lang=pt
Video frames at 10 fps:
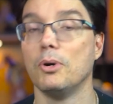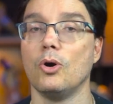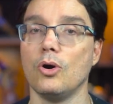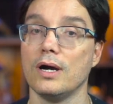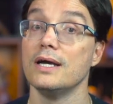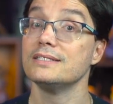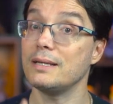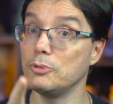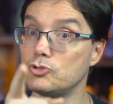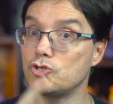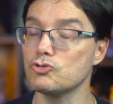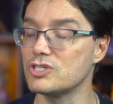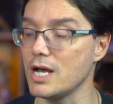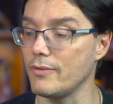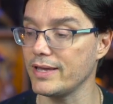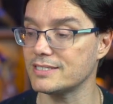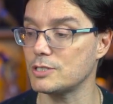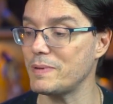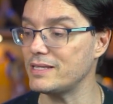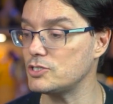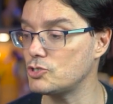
Boa. Você é muito tiozão, hein? Essas piadas é de